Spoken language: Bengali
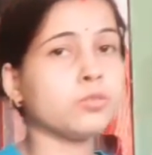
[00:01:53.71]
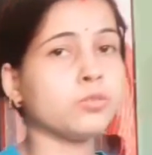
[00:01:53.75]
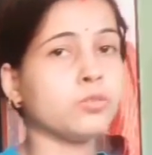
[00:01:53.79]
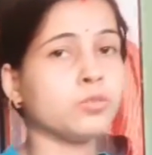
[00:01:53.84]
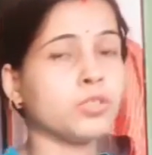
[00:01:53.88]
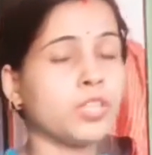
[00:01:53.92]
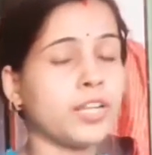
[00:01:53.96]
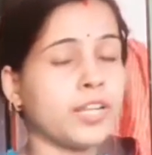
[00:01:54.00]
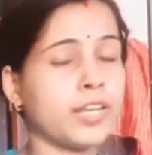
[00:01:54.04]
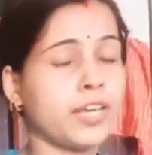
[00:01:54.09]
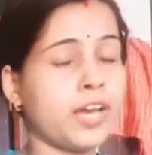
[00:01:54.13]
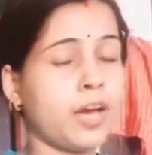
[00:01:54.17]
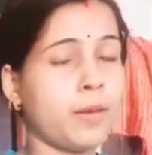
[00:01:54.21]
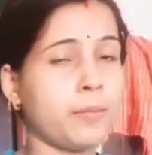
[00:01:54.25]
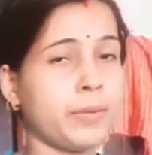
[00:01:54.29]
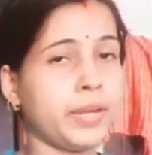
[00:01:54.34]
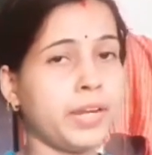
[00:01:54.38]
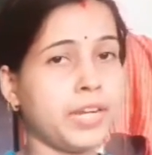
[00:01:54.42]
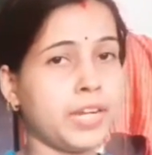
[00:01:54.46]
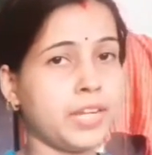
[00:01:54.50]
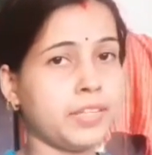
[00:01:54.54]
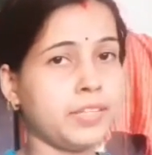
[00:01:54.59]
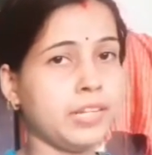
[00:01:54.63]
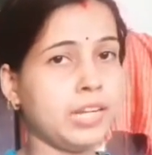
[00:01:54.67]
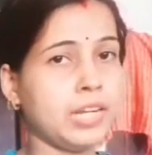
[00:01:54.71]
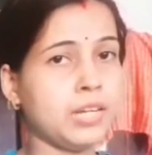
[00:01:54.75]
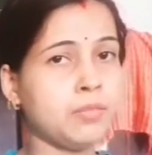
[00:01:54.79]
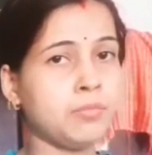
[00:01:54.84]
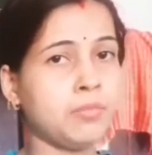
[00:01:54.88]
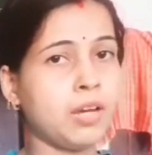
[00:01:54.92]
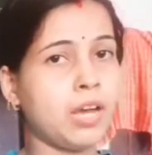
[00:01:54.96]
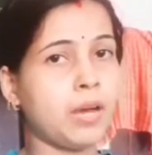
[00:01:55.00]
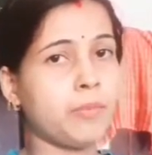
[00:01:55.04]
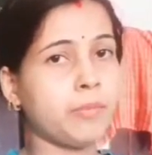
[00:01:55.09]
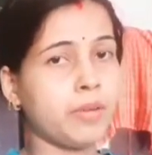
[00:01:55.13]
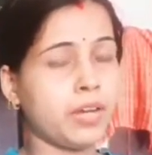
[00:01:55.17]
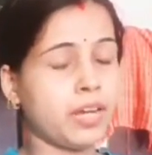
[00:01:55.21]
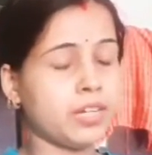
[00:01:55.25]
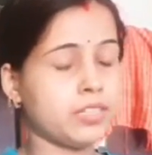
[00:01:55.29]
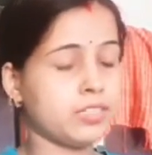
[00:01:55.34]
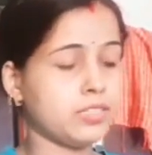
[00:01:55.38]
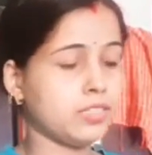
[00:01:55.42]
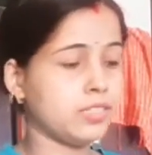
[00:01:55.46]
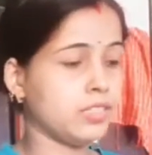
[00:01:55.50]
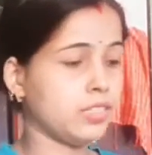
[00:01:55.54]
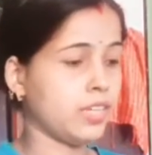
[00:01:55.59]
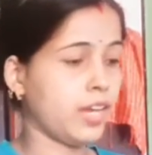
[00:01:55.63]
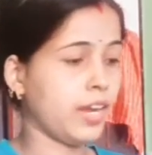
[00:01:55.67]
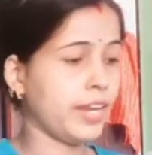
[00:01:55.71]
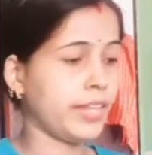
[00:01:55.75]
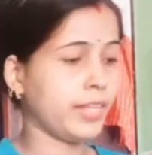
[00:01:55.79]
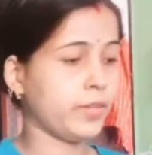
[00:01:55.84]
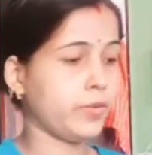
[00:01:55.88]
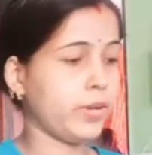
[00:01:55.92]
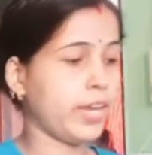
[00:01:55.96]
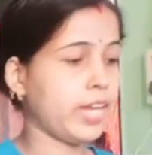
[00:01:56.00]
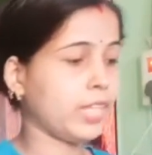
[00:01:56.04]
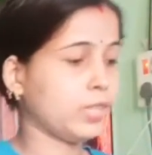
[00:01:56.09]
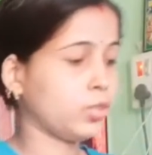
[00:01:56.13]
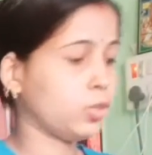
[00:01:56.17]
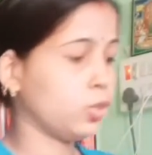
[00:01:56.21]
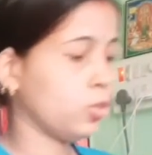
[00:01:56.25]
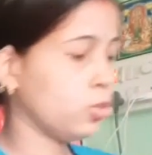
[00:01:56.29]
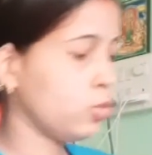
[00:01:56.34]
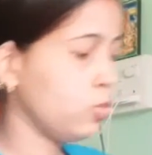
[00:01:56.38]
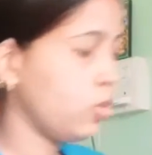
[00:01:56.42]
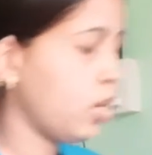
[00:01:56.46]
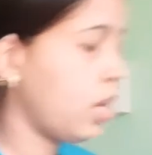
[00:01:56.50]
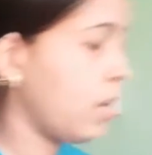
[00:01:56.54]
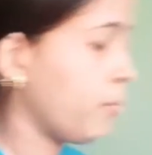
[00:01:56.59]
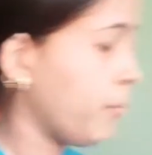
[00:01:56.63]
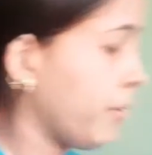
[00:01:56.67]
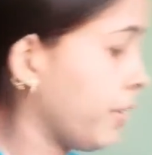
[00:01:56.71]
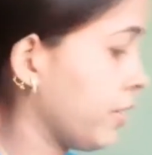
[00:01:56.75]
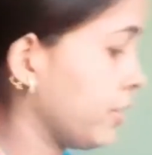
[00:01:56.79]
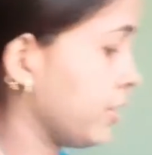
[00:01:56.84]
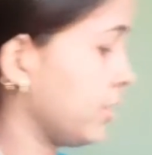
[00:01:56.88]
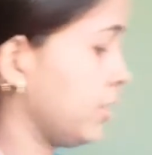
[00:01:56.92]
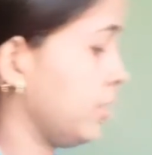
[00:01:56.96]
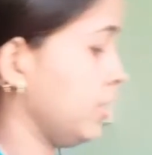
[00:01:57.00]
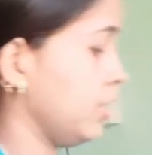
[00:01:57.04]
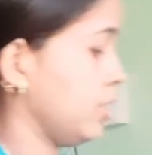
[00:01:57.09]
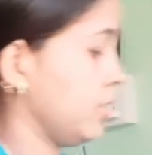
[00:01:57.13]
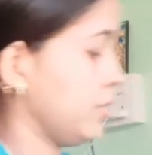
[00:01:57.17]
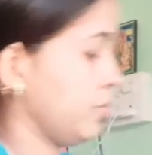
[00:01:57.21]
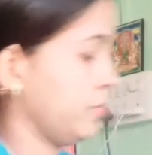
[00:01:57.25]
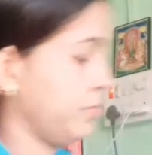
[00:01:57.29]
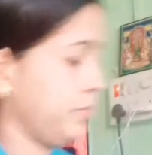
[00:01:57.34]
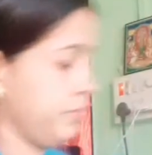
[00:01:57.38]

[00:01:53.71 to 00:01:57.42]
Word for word: ওদেরকে আম কেটে দিলাম আম খাচ্ছে আর এতগুলো আম এনেছে কিনে